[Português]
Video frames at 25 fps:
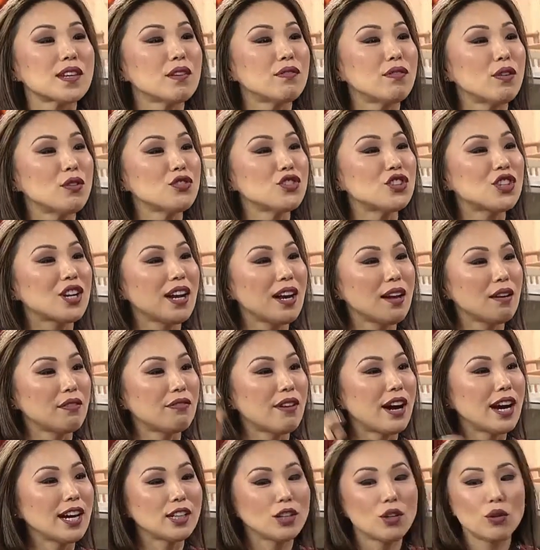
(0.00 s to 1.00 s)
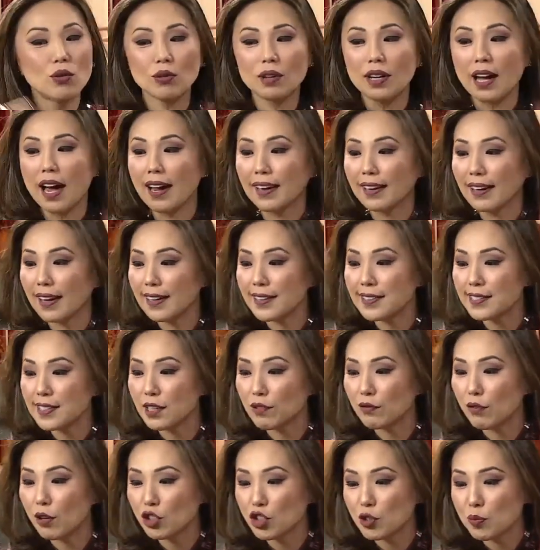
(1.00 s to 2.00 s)
que vão te elevar e não aquelas
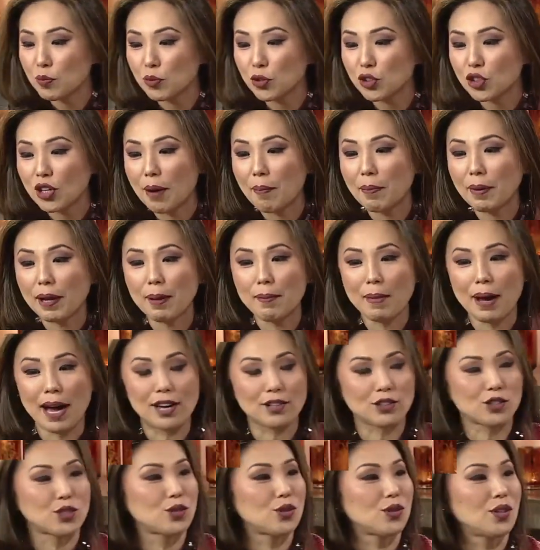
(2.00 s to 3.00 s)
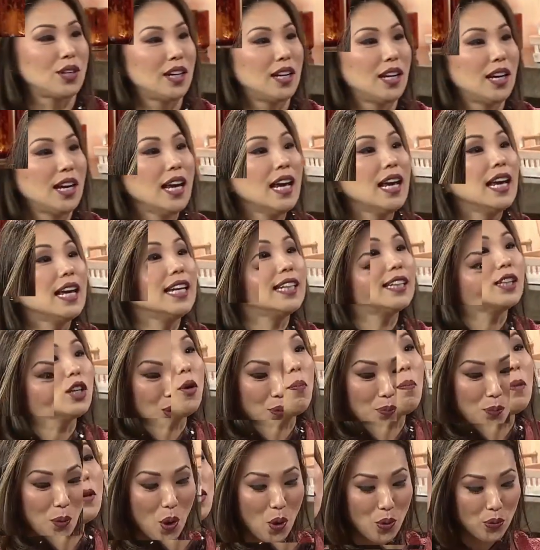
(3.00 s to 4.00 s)
que vão te puxar para baixo.
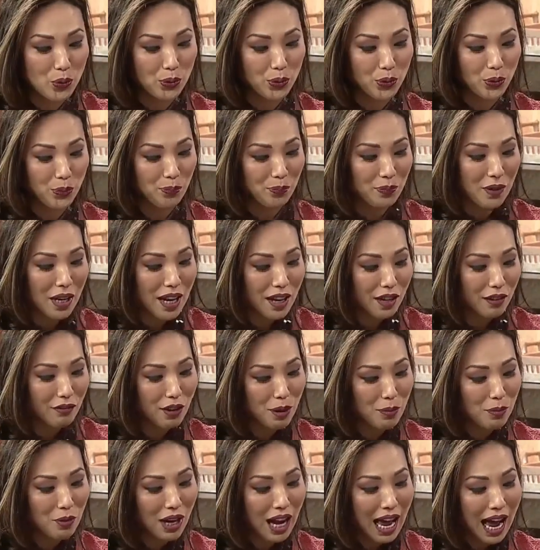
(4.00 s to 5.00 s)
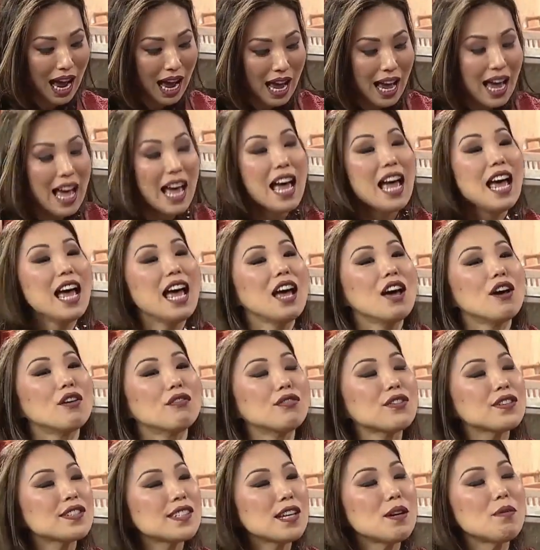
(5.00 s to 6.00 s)
Quinto ponto. Quinto ponto. Vamos lá.
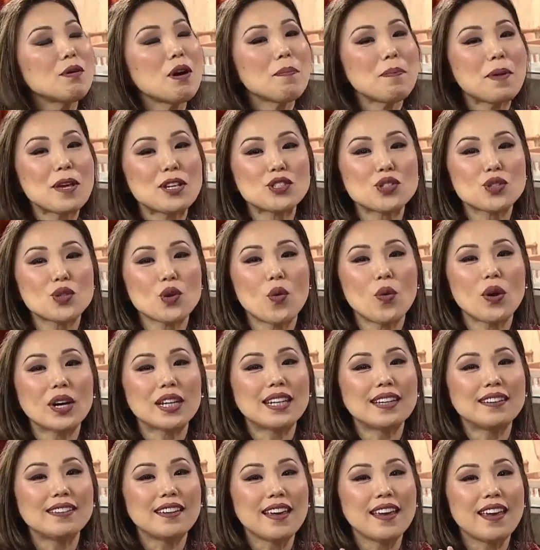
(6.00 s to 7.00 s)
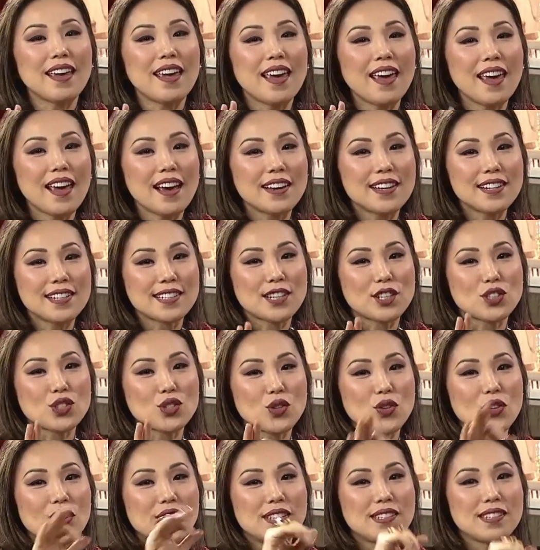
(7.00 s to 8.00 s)
Você é uma pessoa que tem
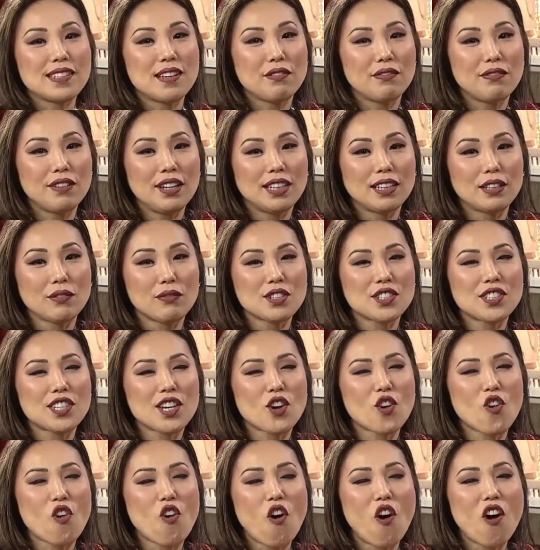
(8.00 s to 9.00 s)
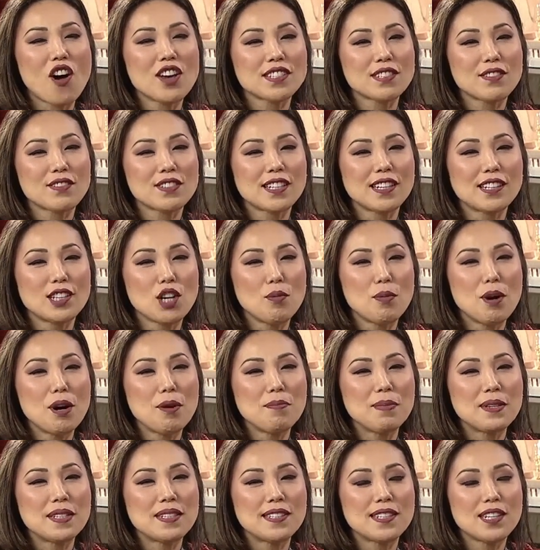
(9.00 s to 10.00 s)
realizações na vida? Você gosta, você tem uma
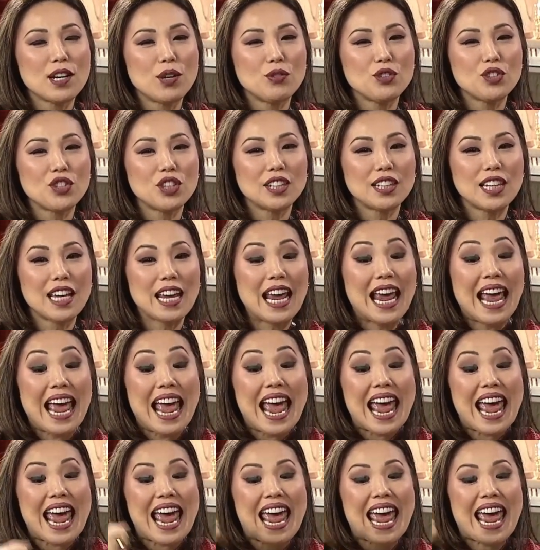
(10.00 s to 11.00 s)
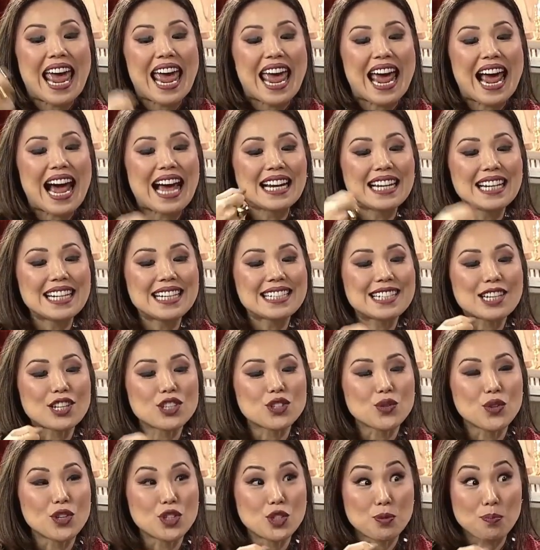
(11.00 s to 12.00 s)
ambição de ter
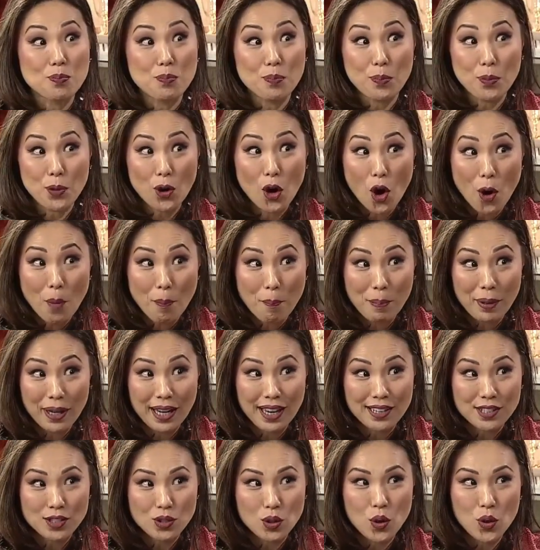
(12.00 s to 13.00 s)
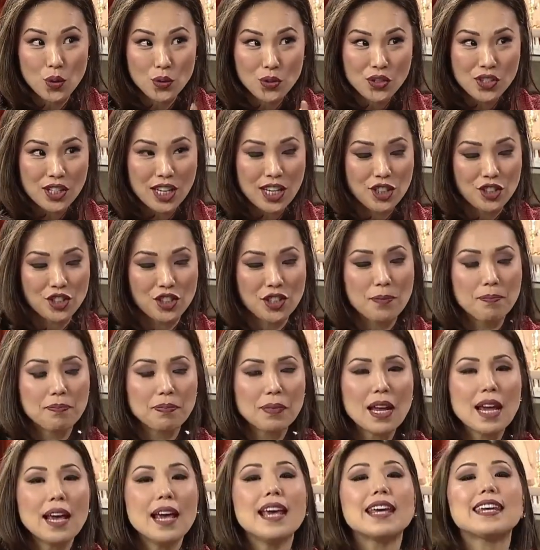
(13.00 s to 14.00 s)
realizações próprias? Ou seja,
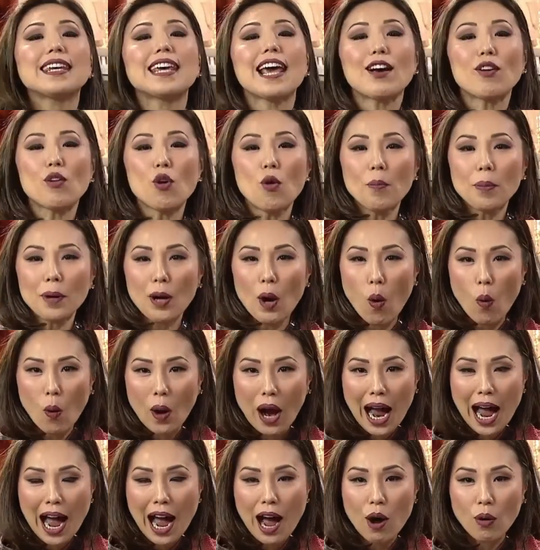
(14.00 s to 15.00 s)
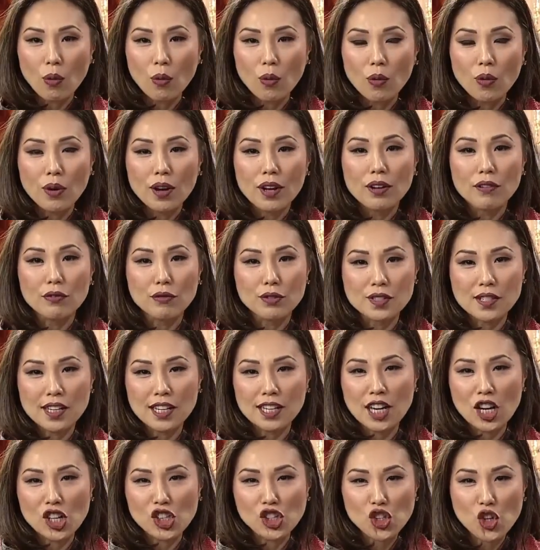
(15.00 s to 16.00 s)
quer comprar um carro? Você
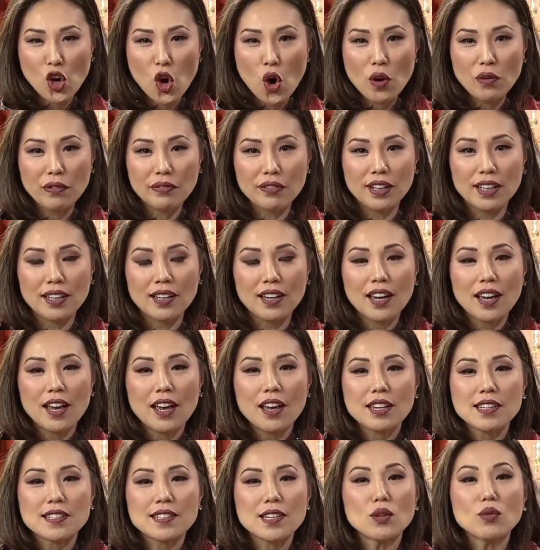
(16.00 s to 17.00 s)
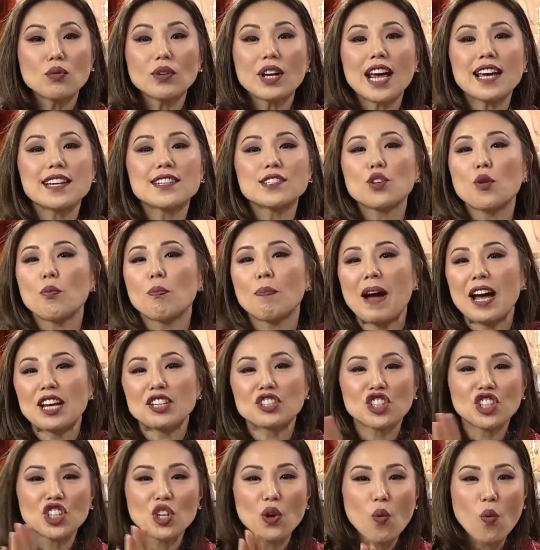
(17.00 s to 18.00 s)
que é jovem, você não quer que seu pai
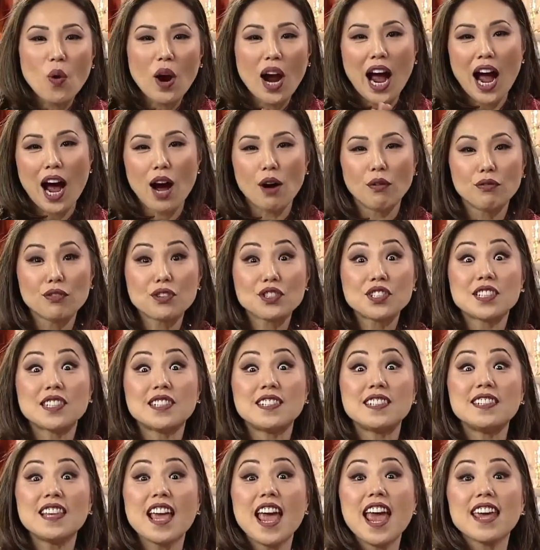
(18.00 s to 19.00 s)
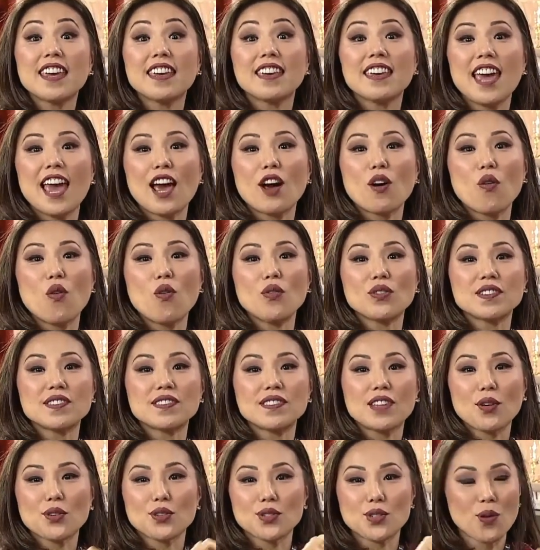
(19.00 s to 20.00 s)
te dê um carro, você quer
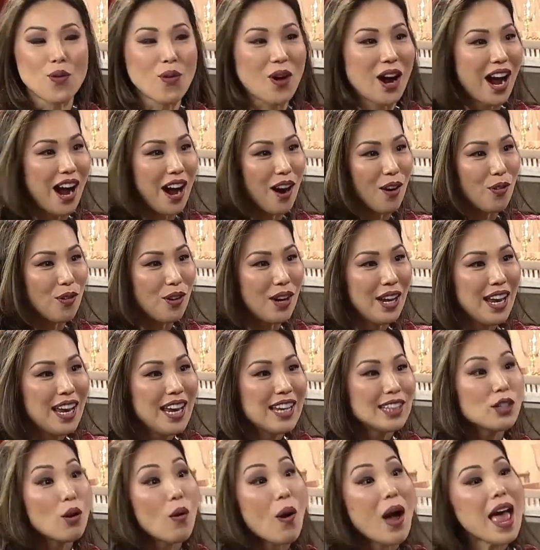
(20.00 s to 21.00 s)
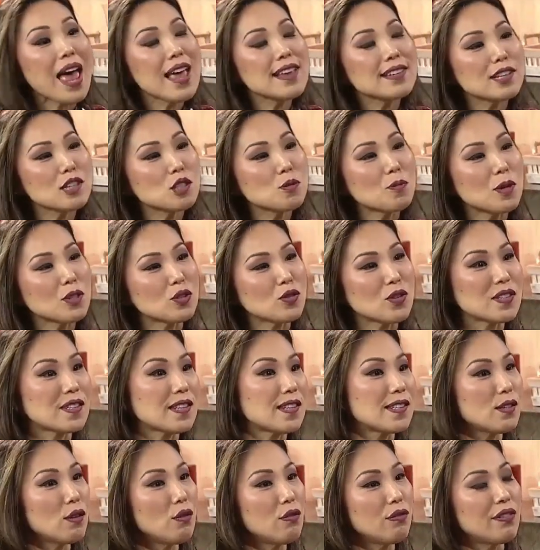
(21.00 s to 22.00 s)
conquistar o seu carro. Então, essas pessoas
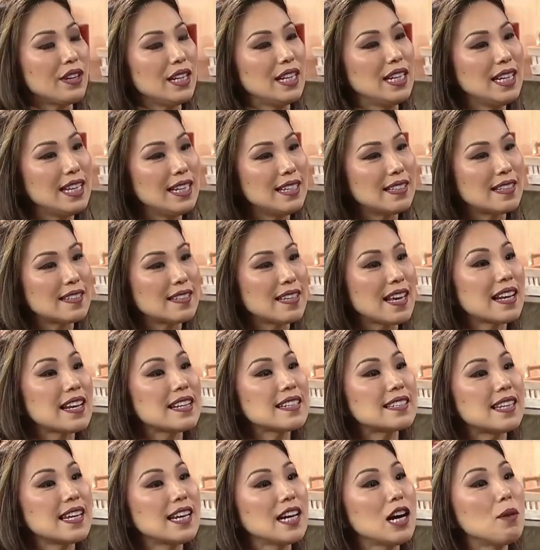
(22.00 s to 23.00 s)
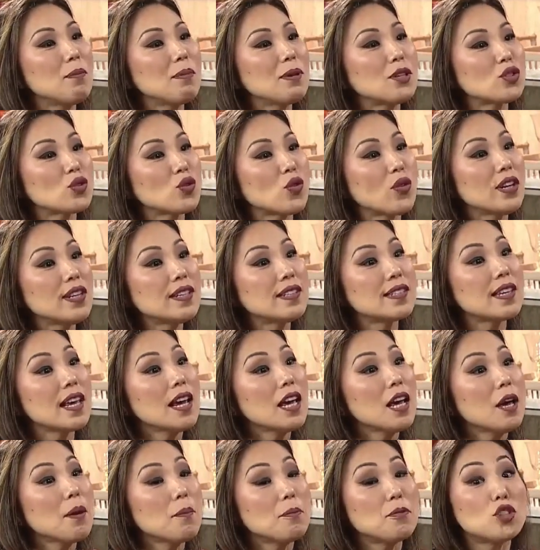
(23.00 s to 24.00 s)
que são felizes, elas têm ambições
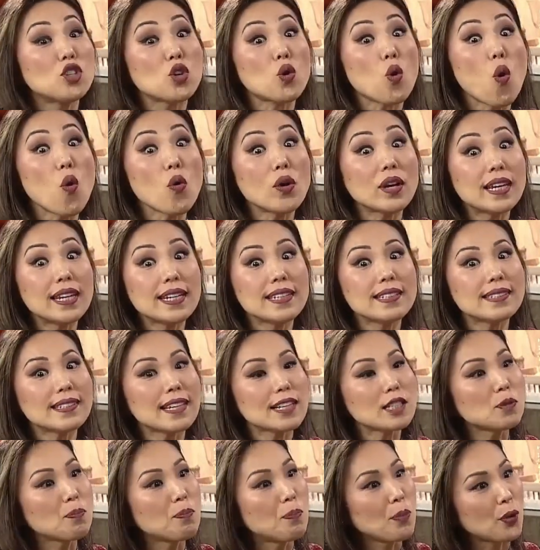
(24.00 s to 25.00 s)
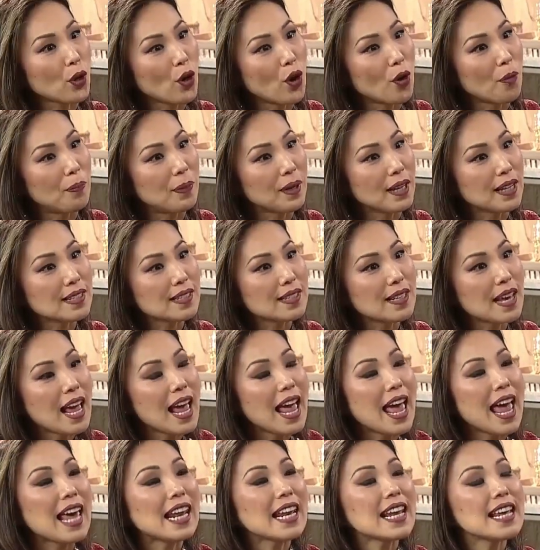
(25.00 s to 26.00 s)
de conquistas próprias.
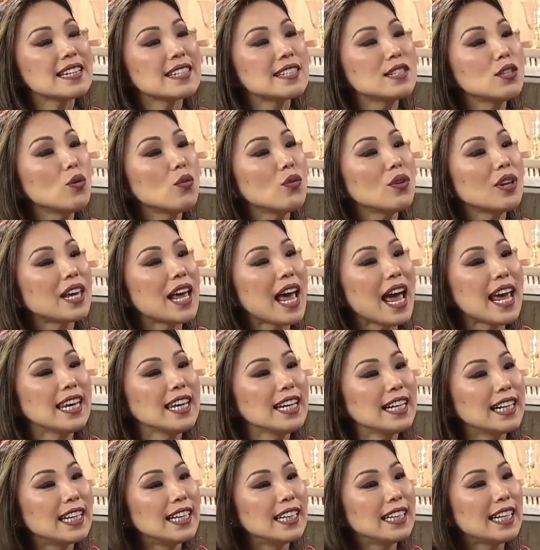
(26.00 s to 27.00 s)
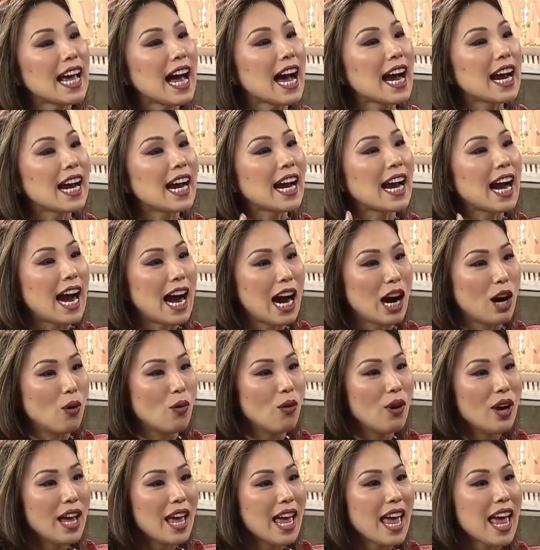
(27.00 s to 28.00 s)
Elas não querem ganhar
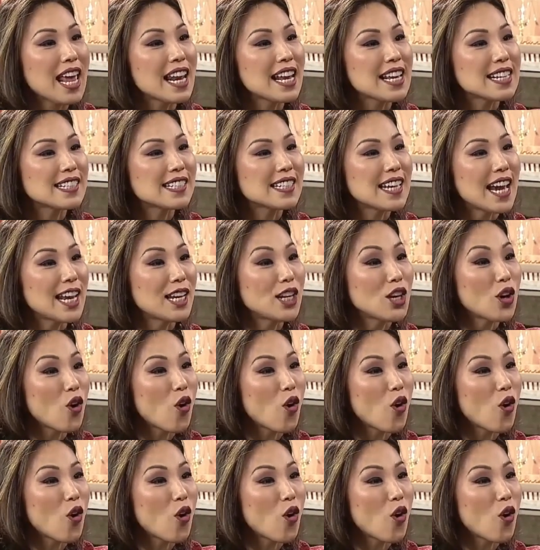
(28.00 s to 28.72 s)
carro, elas querem